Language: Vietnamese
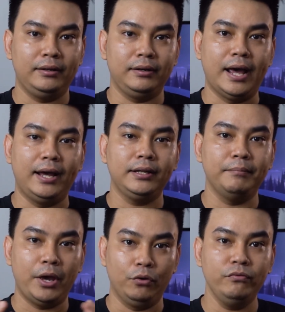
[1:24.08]
đã
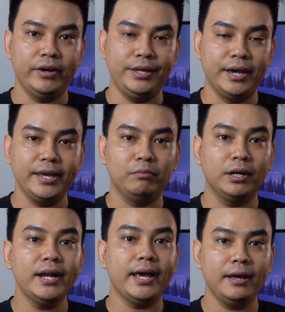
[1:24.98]
tìm hiểu về những cái dòng
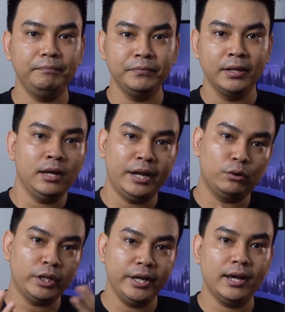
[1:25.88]
kính này ha thì
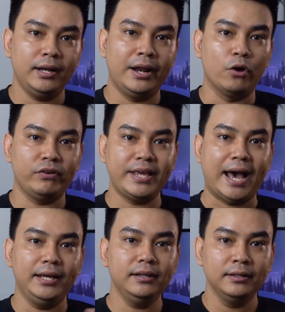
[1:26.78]
đầu tiên á, là độ phân
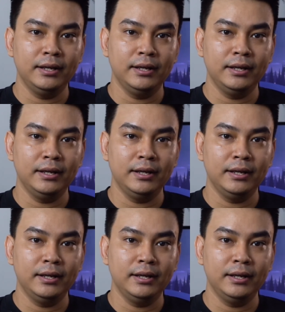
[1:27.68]
giải